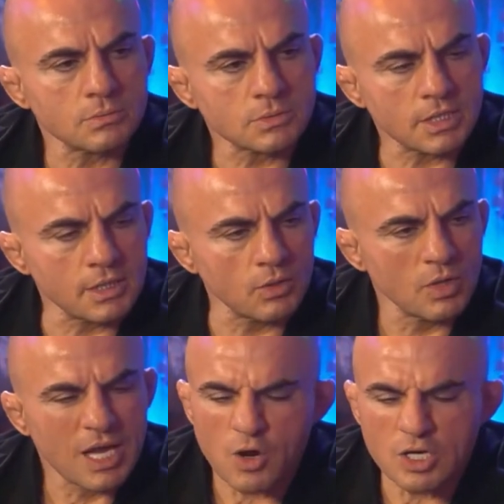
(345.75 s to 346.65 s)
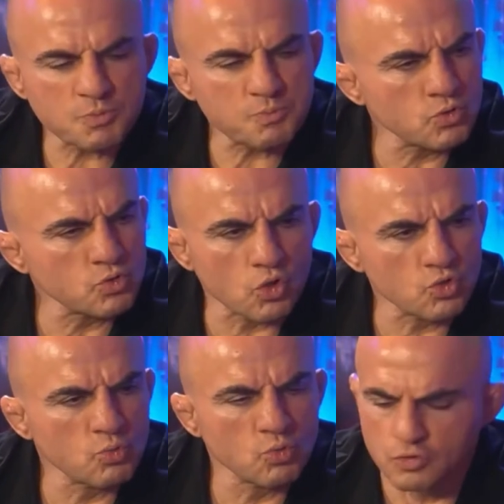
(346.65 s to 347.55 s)
Entendeu? Eu respondo
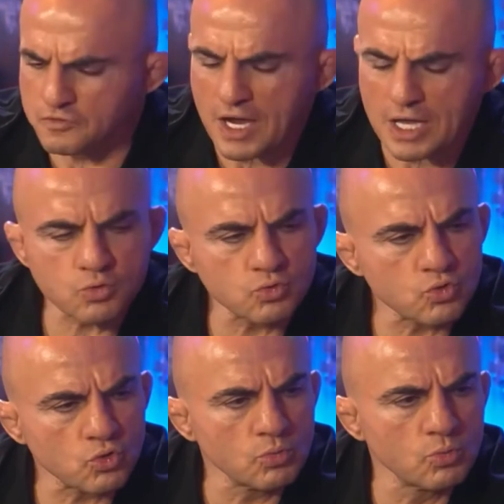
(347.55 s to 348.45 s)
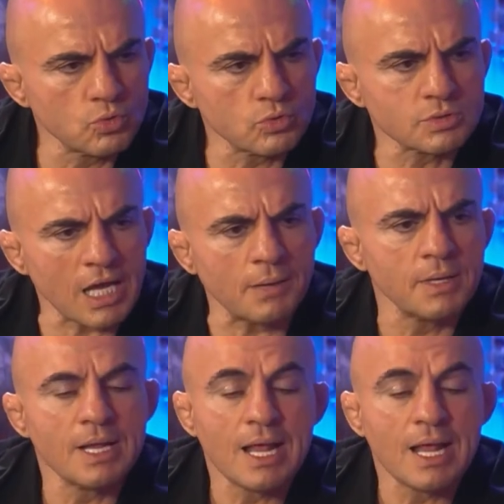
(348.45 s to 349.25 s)
todo mundo, falo com pô. todo mundo, sabe?